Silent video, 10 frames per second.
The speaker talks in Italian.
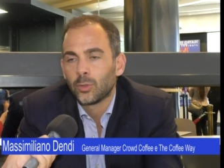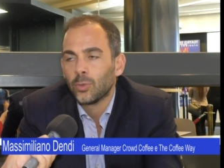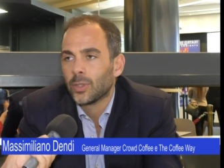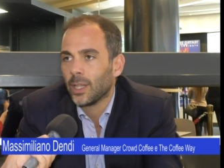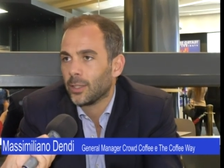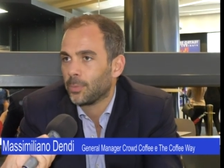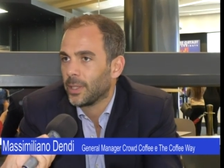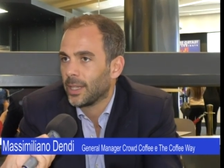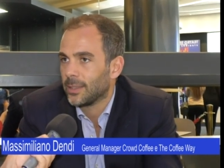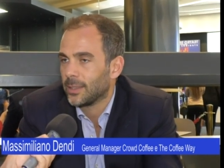tutte le
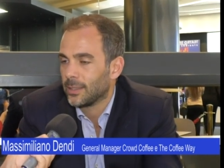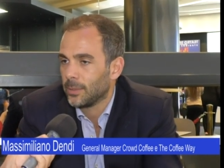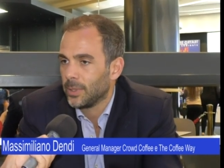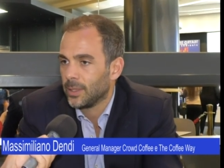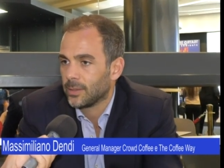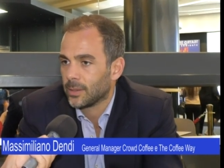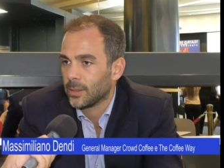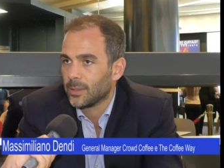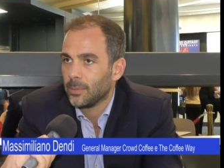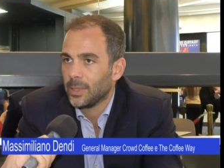esperienze si, mis
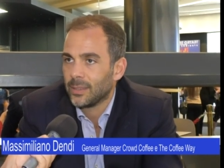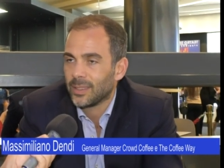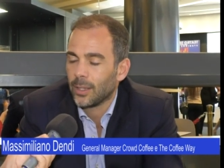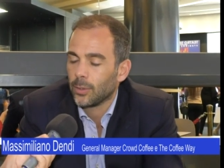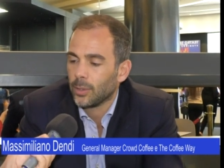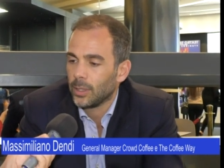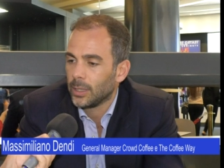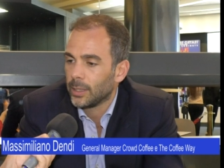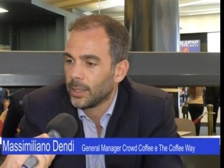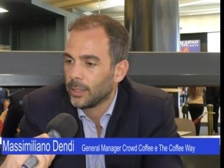si mischiano
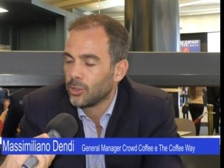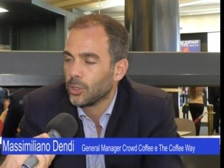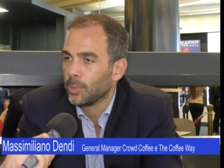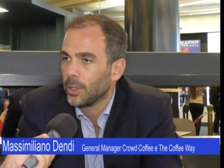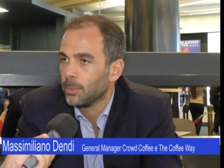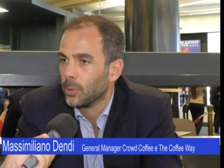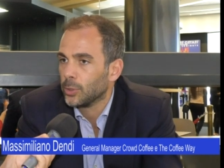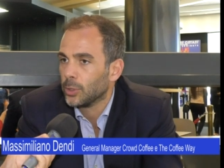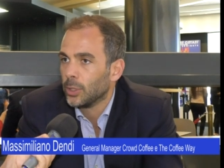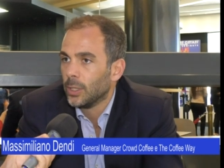in, in, giro per il
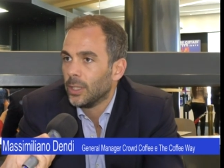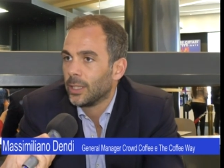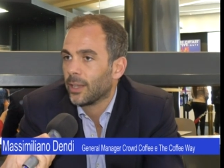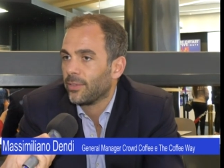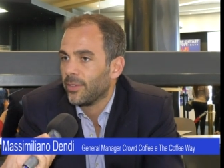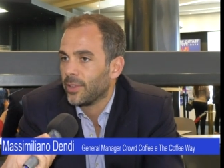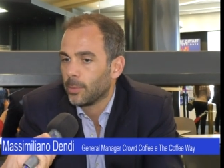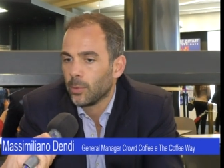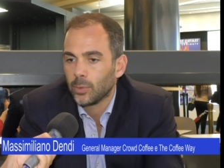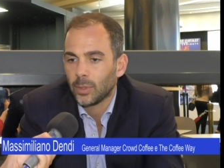mondo, il caffè
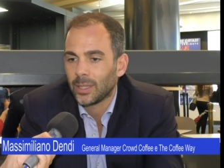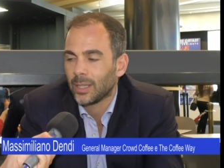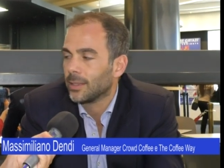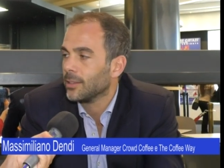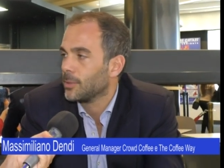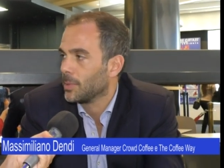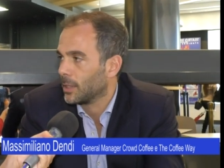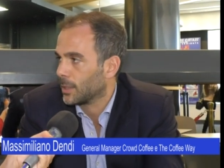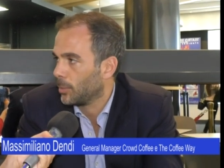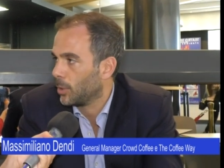viene bevuto in tantissimi
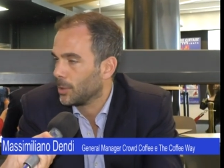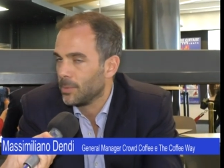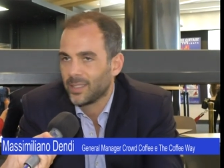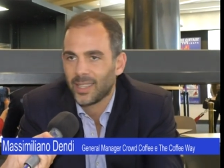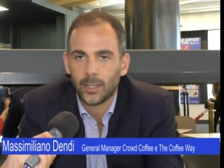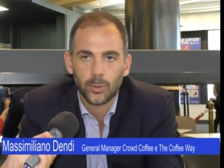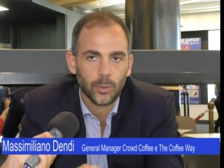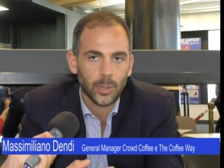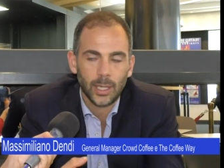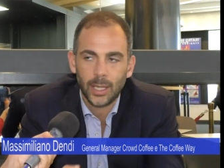altri modi, mischiato
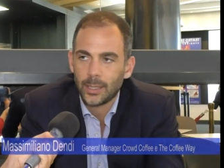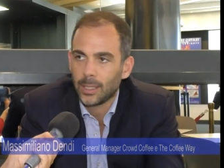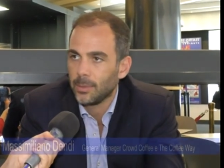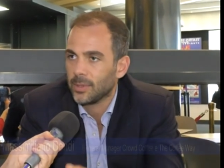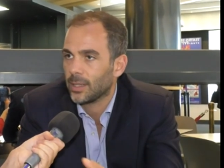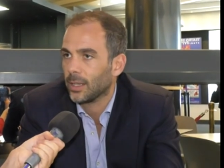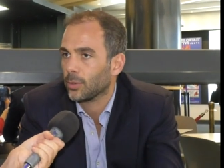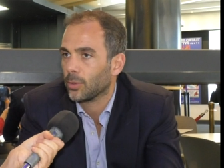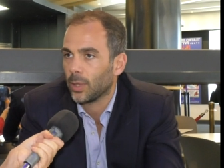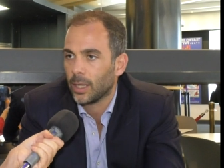con il latte,
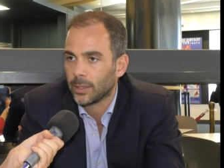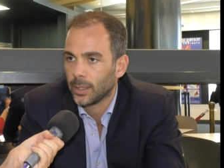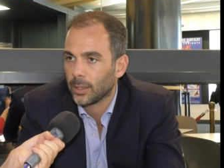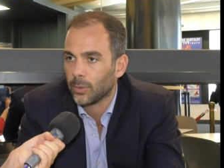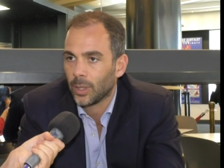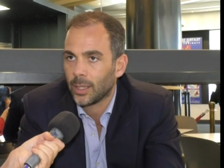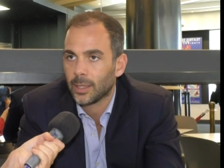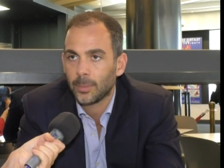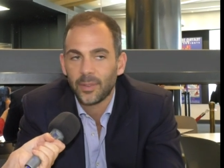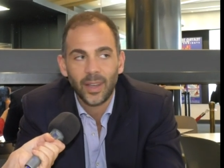mischiato con altre, con
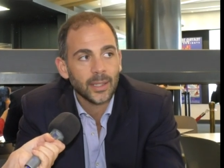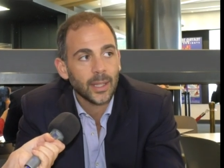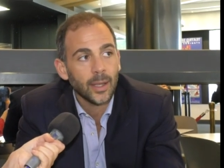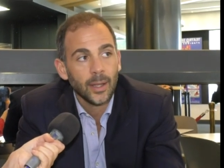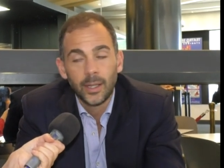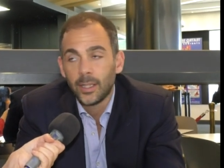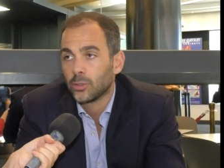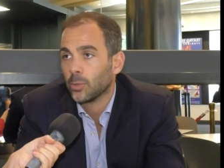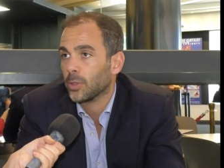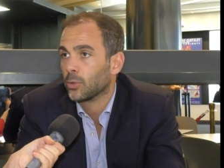altre bevande e
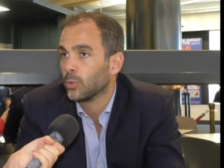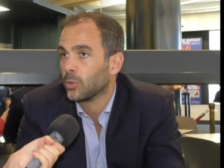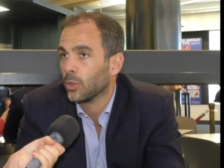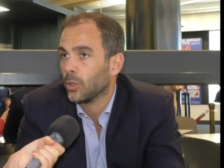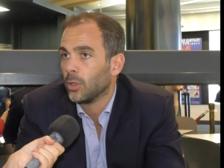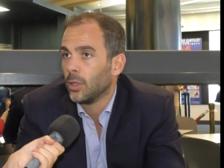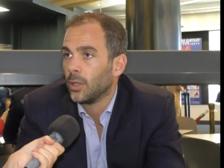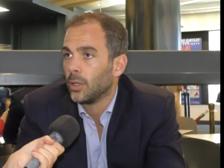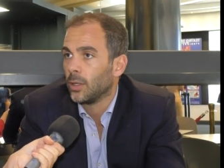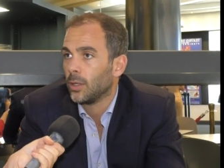soprattutto
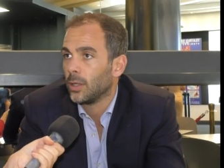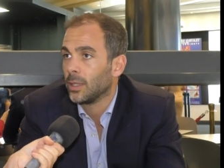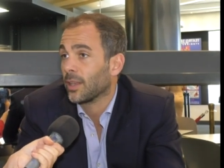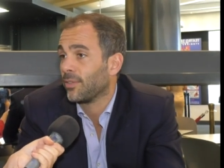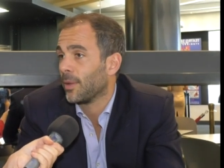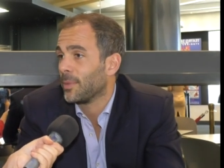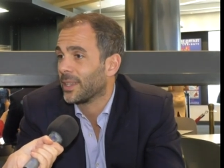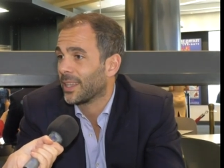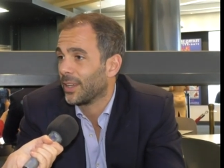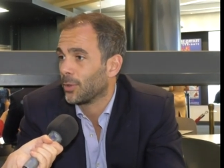eh, il caffè
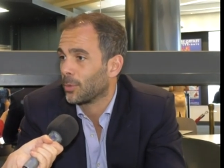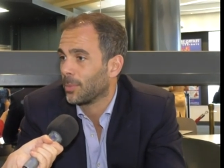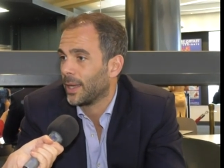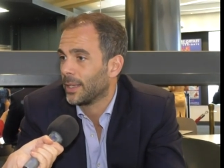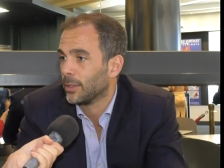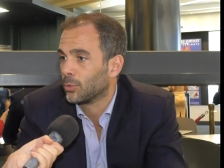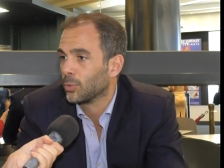americano ormai in